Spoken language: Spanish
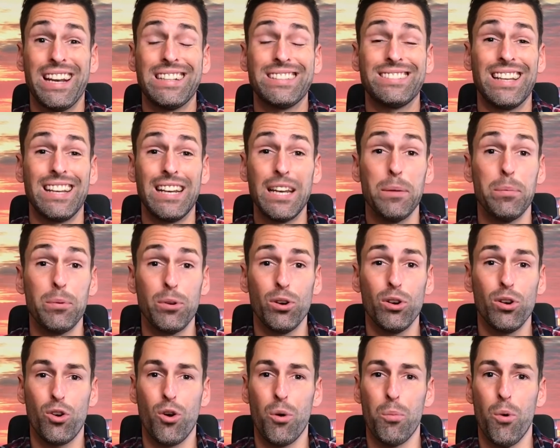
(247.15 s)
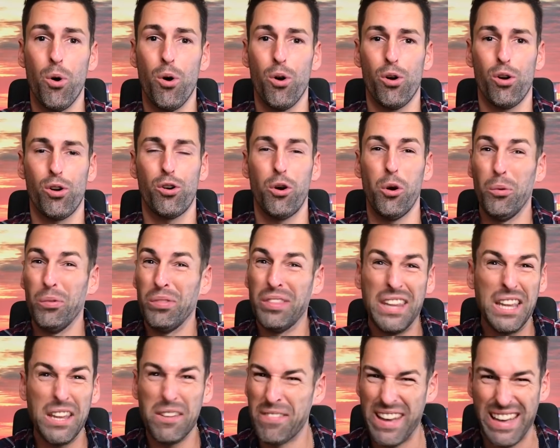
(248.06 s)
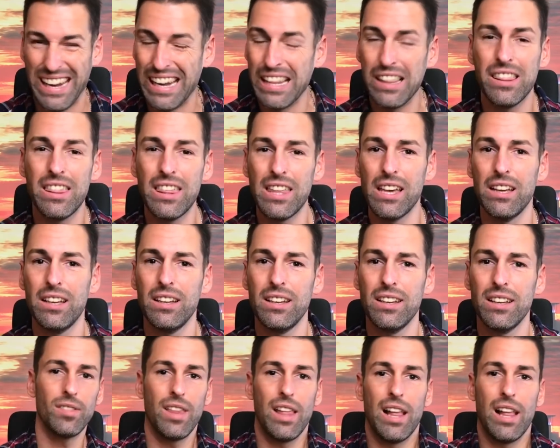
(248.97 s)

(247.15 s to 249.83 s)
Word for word: este libro como, con diferencia,